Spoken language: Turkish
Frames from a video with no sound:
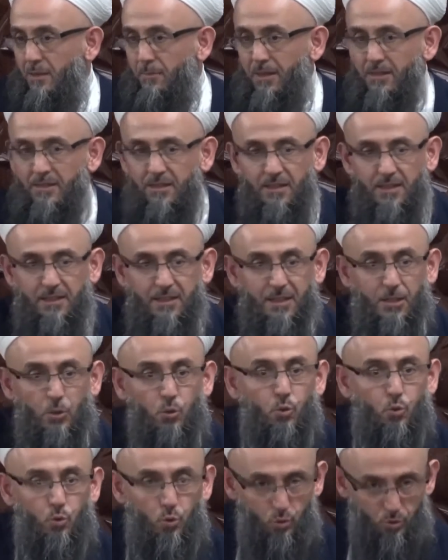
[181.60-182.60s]
bak ne dedik?
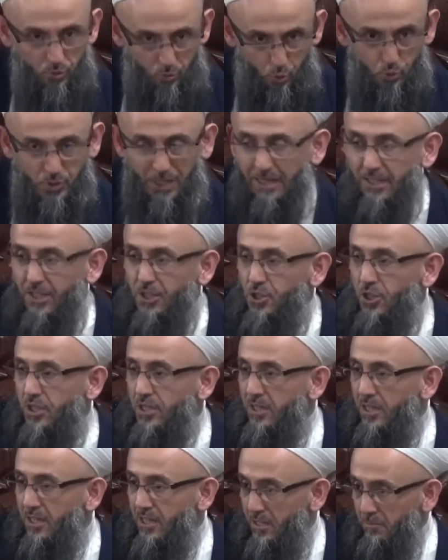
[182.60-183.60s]
Tüzel
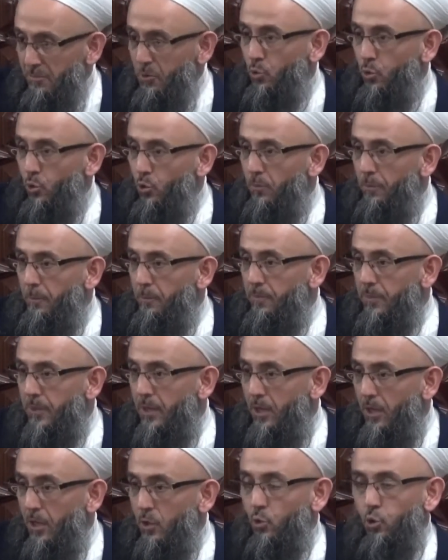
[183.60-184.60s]
kişilik dedik değil mi? Kurum.
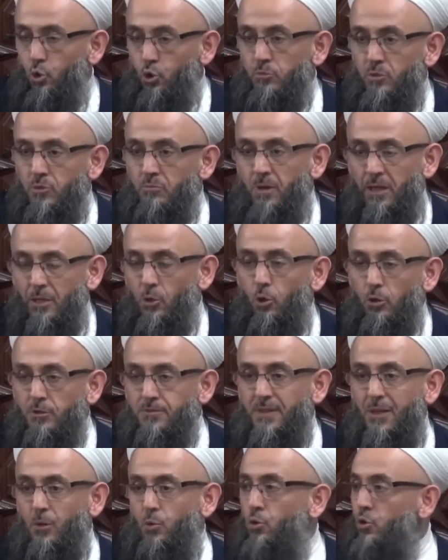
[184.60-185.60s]
Kurumun malı
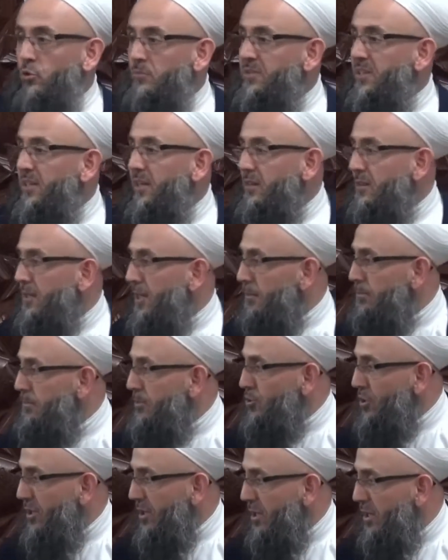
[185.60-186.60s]
olsa kurum zekat ne
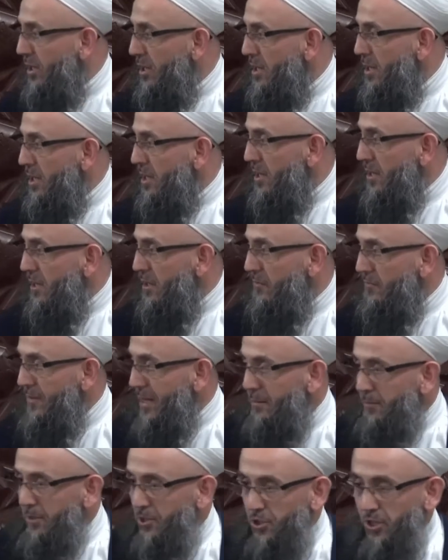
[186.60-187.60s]
yapmayacak?
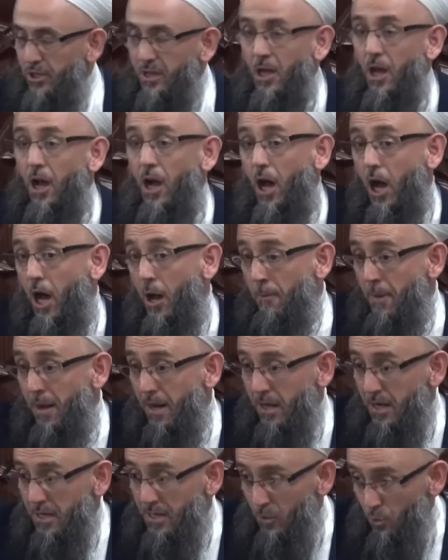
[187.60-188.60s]
Vermeyecek.
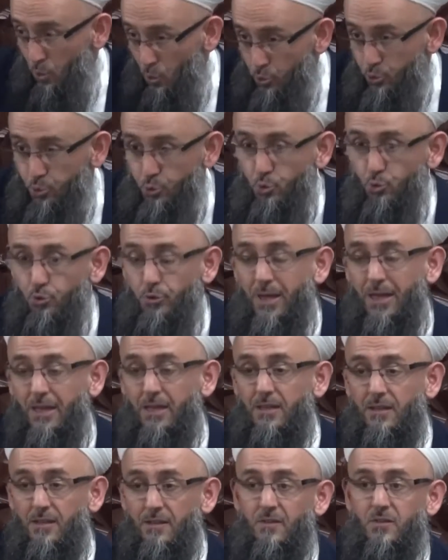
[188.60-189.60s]
Ama öşürde
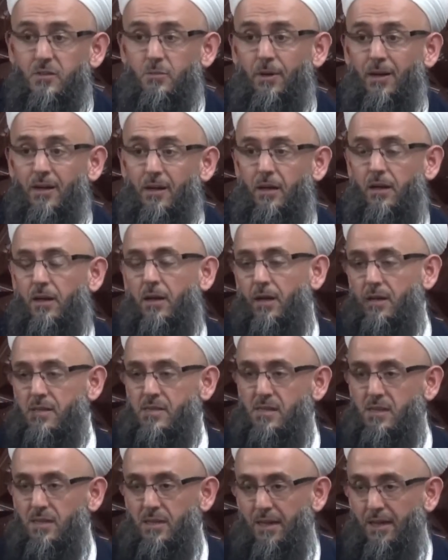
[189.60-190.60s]
itibar
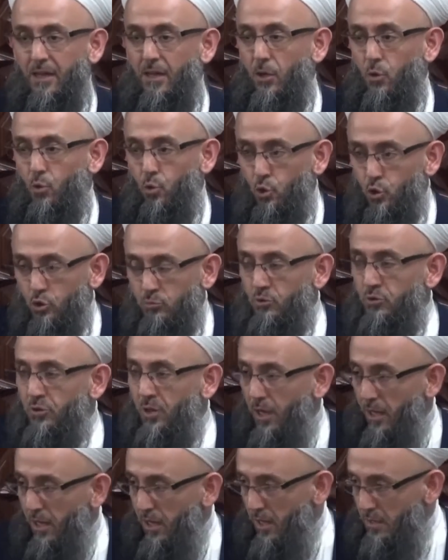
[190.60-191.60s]
araziye. Kurumun
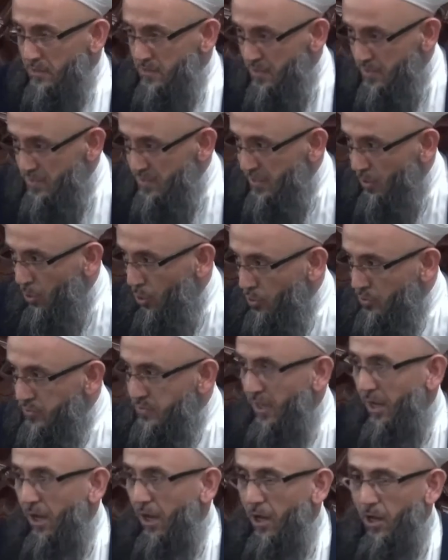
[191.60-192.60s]
arazisi
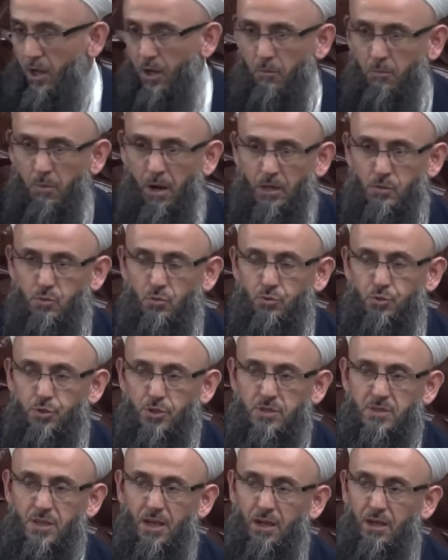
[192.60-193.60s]
olsa mahsul
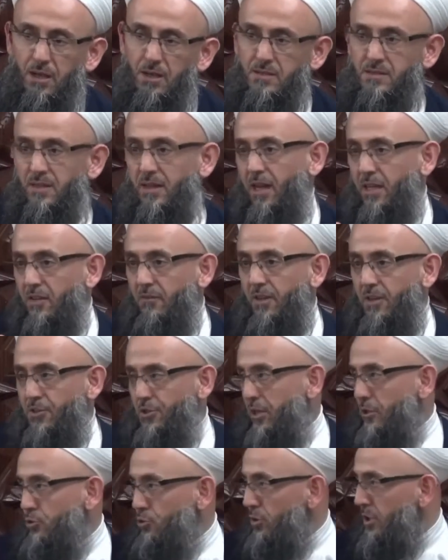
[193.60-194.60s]
çıksa zekat
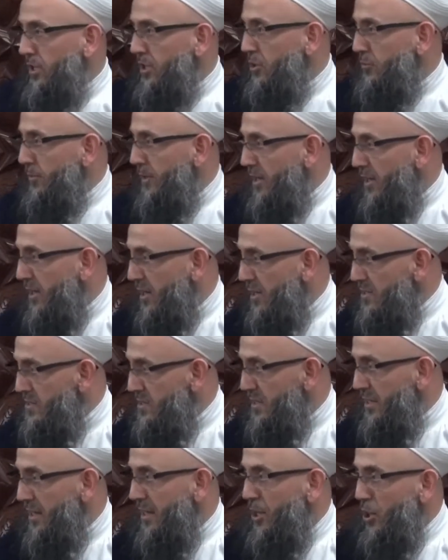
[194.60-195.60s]
verecek. Çünkü itibar
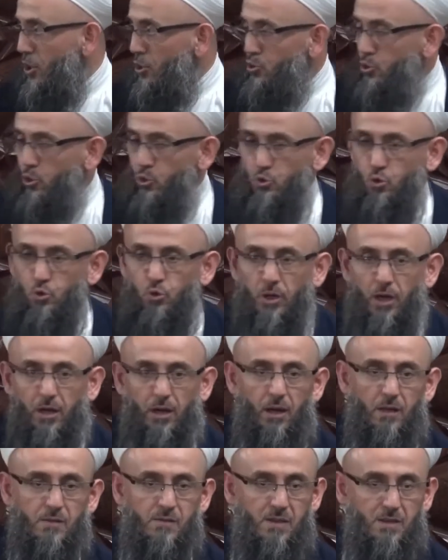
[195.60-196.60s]
araziye. Çocuğun
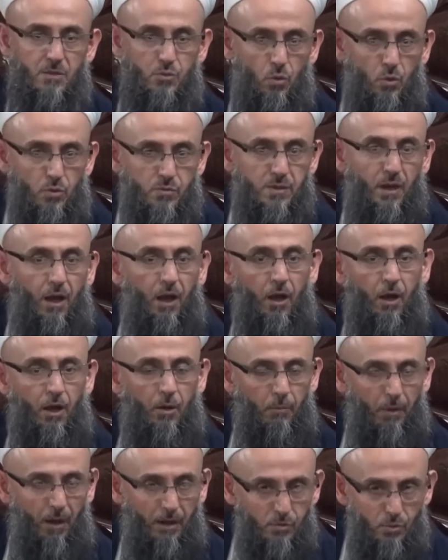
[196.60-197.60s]
arazisi olsa
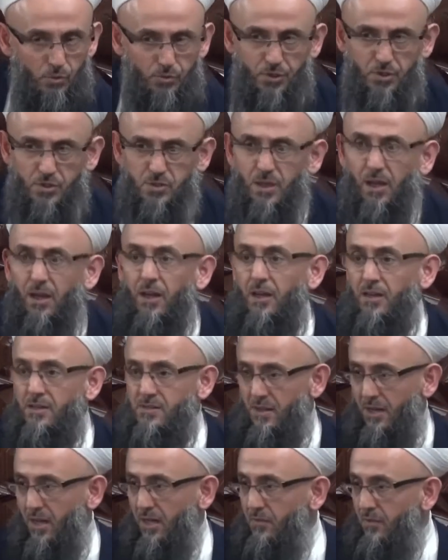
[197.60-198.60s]
mahsul çıksa
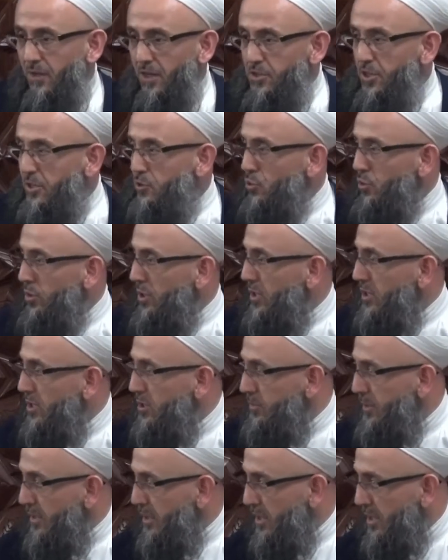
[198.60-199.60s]
zekat verecek. Çünkü
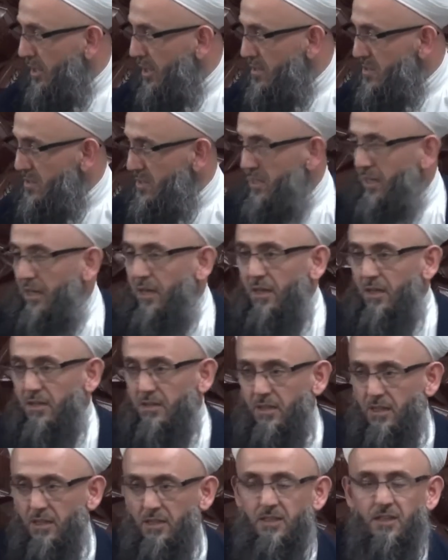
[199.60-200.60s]
itibar araziye.
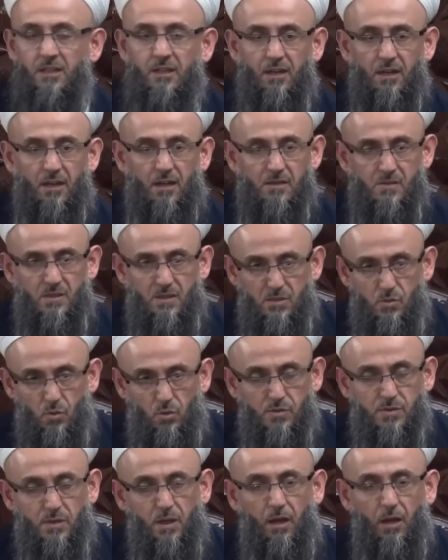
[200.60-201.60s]
Delinin arazisi
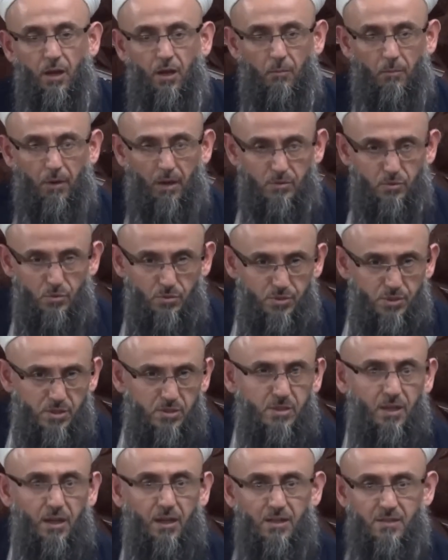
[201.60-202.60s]
olsa mahsul
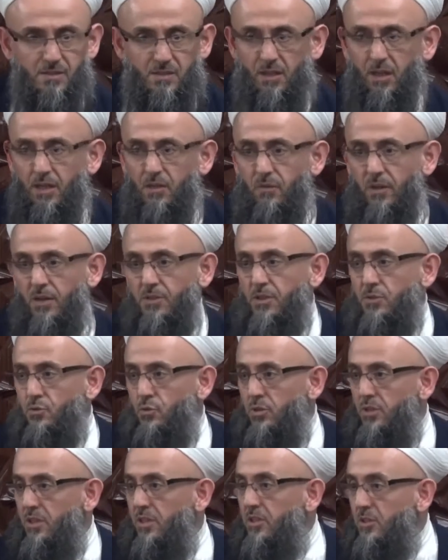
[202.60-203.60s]
çıksa zekat verecek.
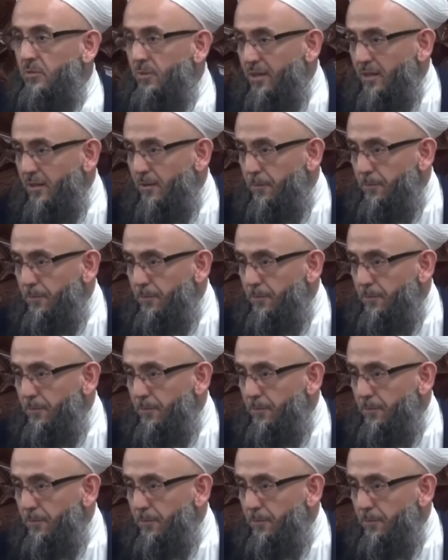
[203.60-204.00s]
Çünkü itibar